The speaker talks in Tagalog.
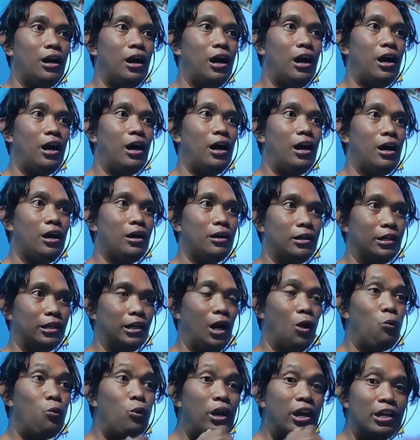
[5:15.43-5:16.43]
uh,
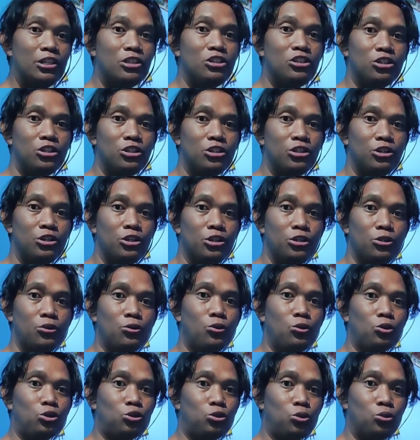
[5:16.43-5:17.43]
gawin
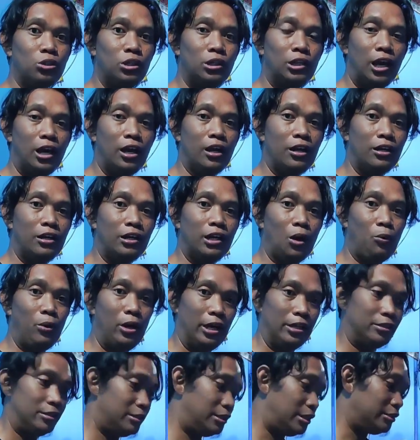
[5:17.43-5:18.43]
yung gusto nilang
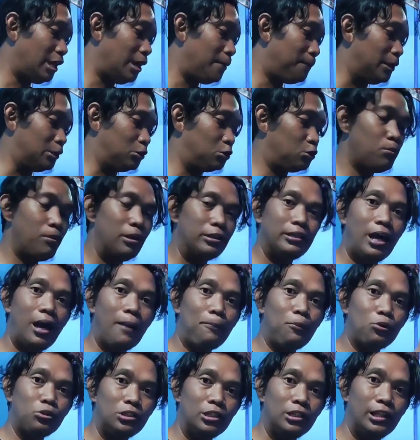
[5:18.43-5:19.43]
gawin na dapat
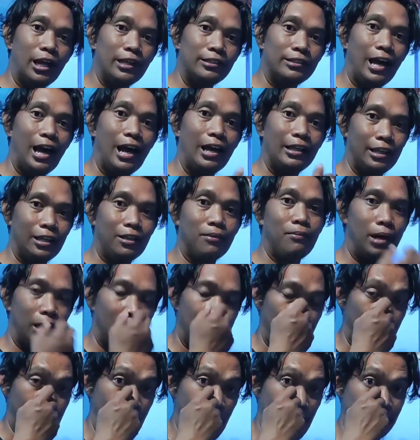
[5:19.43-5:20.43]
dumadapo sila sa ating
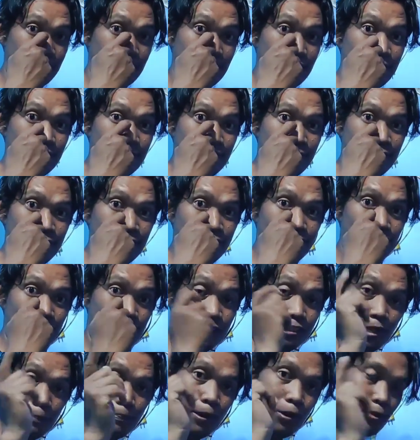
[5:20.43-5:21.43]
mga kamay.
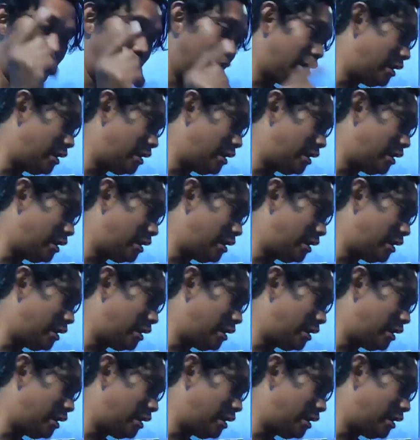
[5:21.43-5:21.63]
Isa pa